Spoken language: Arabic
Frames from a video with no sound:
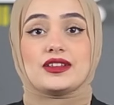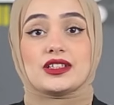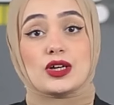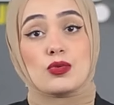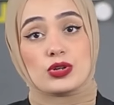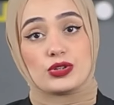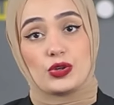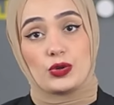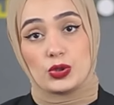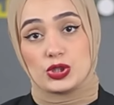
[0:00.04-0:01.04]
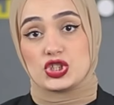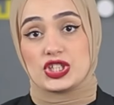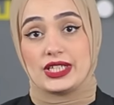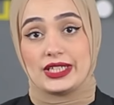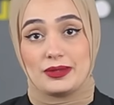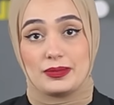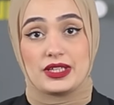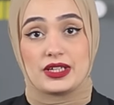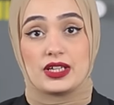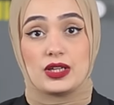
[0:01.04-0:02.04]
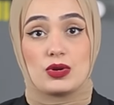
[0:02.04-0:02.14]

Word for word: التطور التكنولوجي الكبير اللي